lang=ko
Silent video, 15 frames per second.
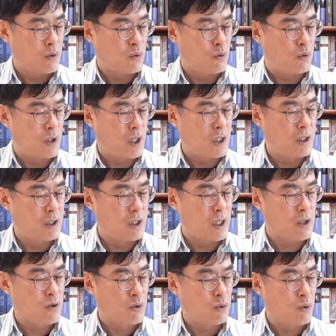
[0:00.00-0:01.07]

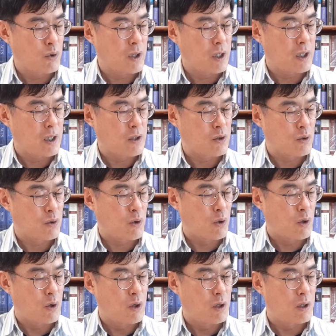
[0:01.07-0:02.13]
유대인들의 전통에
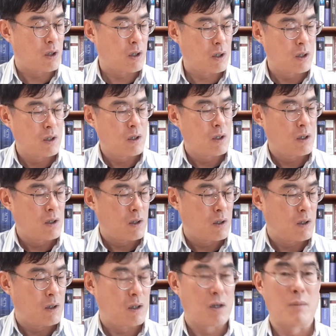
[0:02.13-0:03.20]
대해서도
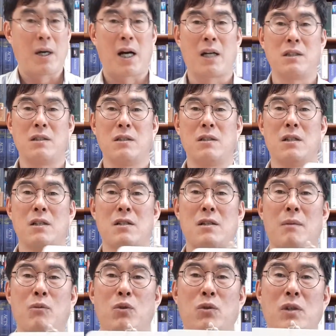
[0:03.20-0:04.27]
어, 마가는
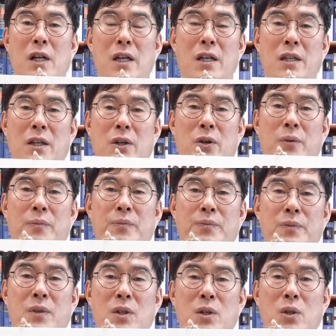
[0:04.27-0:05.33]
참고를 하게 돼요.
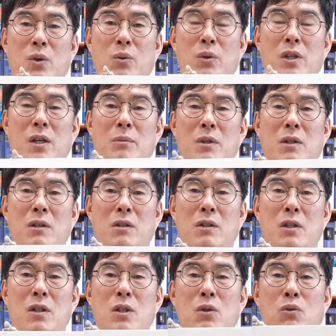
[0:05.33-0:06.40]

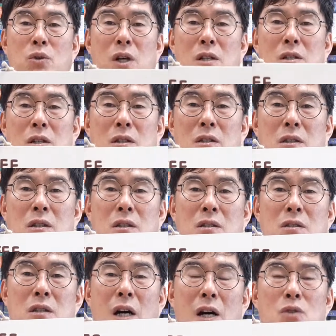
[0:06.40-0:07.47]
왜냐하면 구약
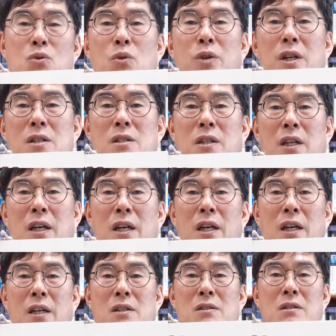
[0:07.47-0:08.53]
성경은 아주
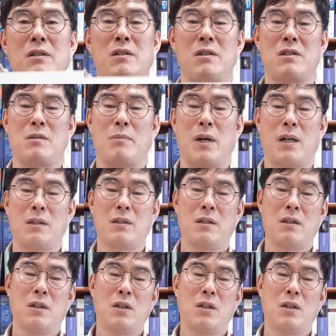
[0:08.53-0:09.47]
오래전에 쓰여졌지만